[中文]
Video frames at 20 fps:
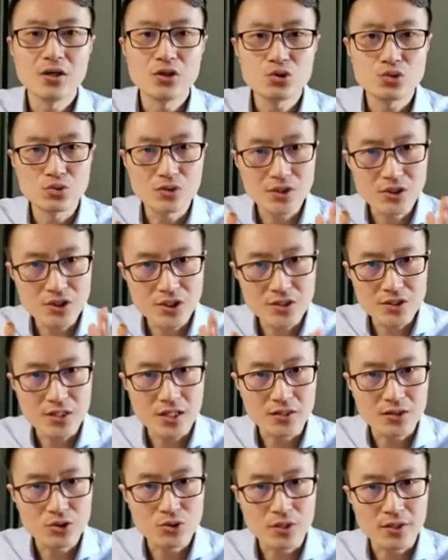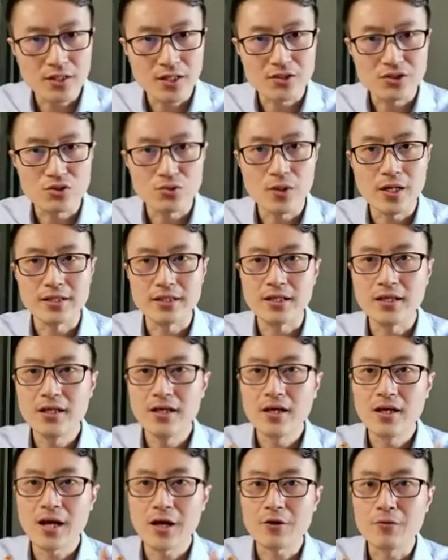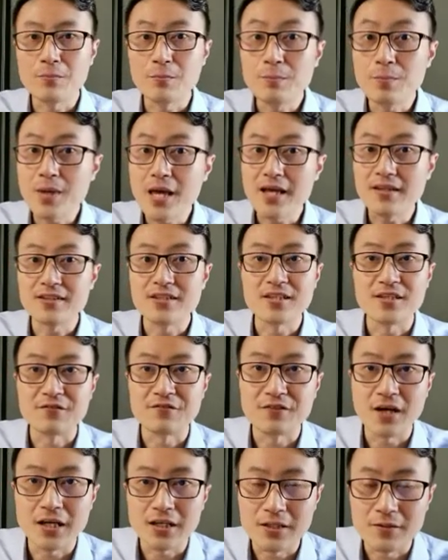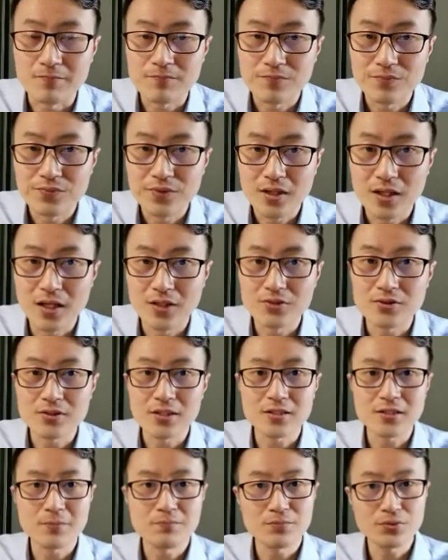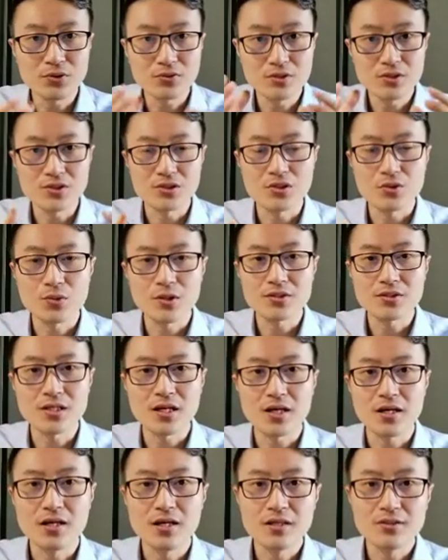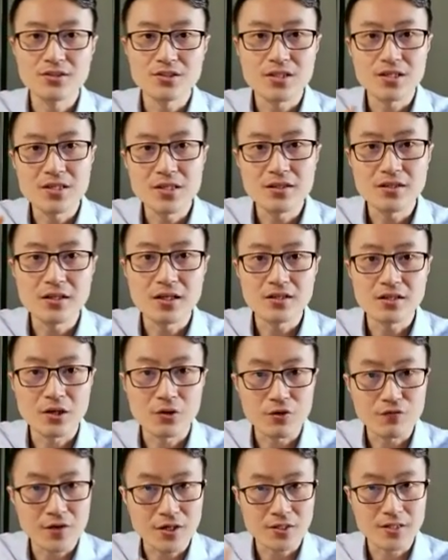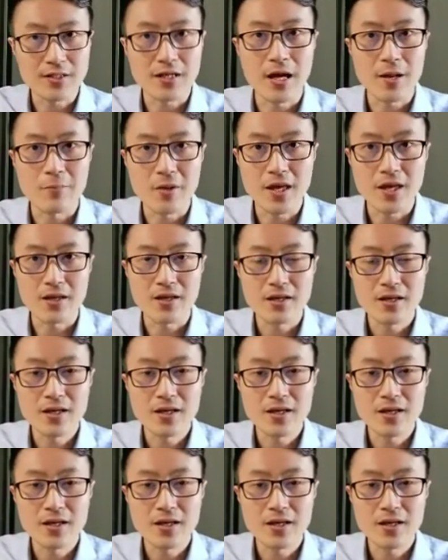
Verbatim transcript: 除了正常的状态之外呢，还有变体发音啊，就是它在不同的情况下，这些音呢它会发生改变，